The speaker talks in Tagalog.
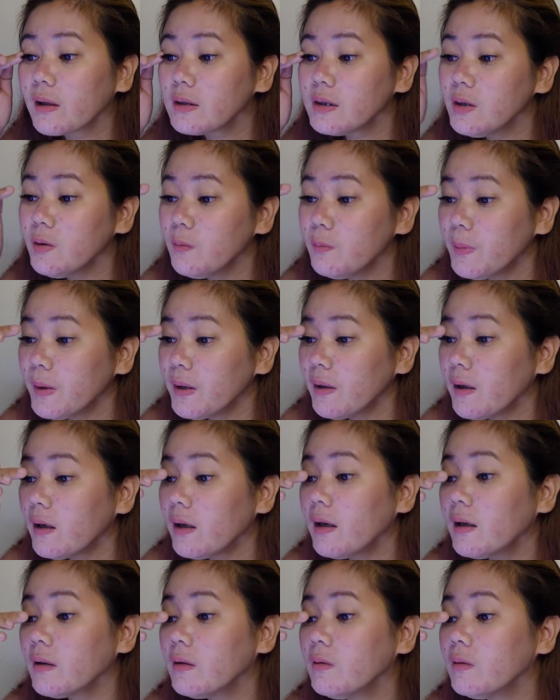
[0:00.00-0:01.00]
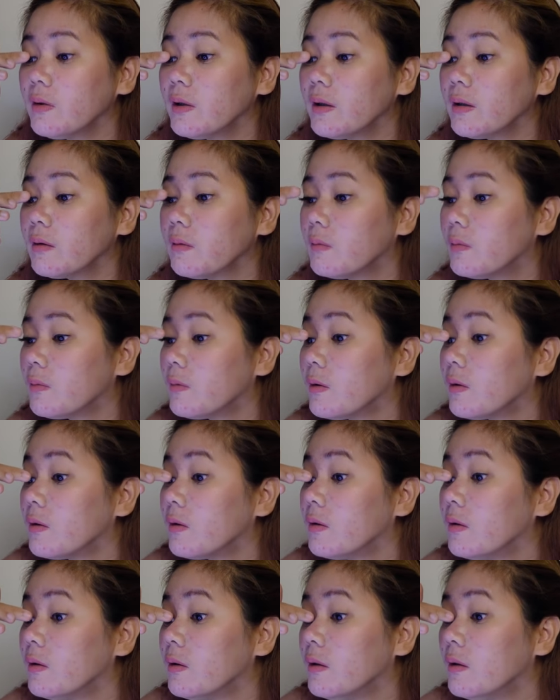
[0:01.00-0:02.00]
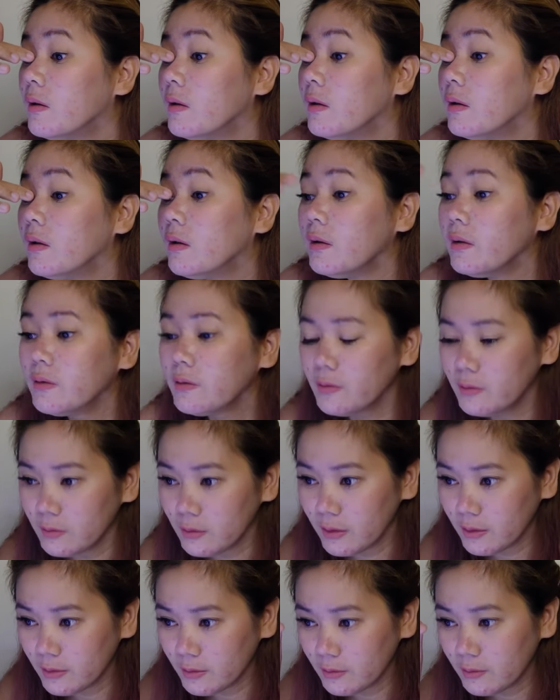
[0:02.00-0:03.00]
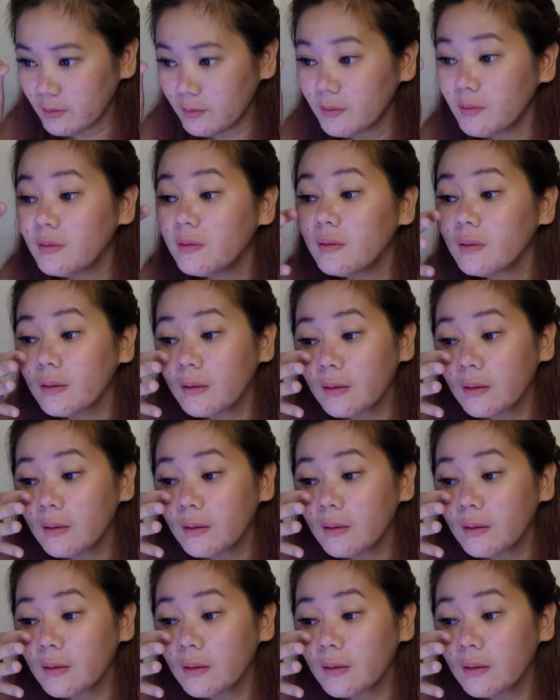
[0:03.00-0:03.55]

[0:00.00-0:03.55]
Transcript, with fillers: Kasi yung pagkakaguhit mo, yun din yung